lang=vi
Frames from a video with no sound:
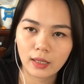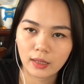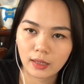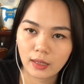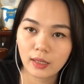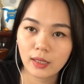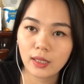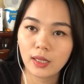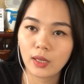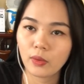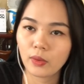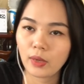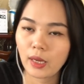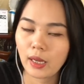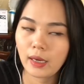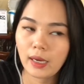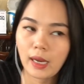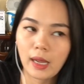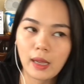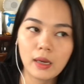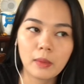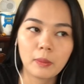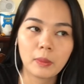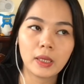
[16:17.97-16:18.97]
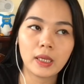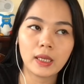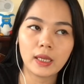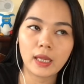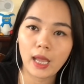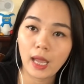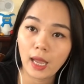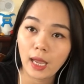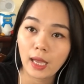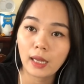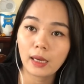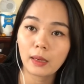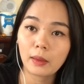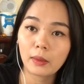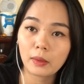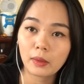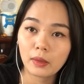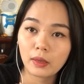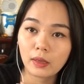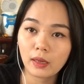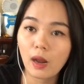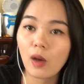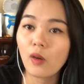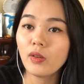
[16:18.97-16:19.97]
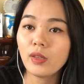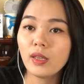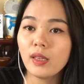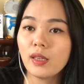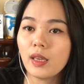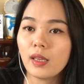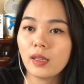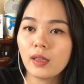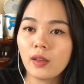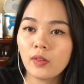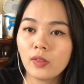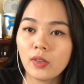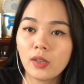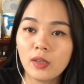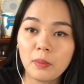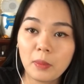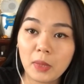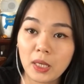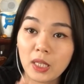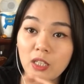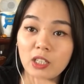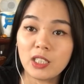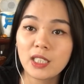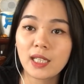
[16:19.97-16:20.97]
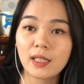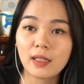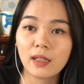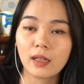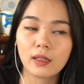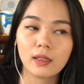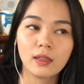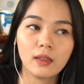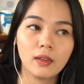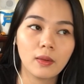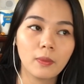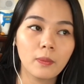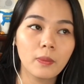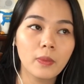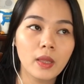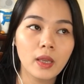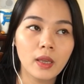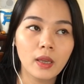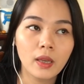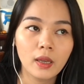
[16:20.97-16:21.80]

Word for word: là những cái điều này nãy là mình nghe nói như vậy thôi chứ mình chưa xác thực được.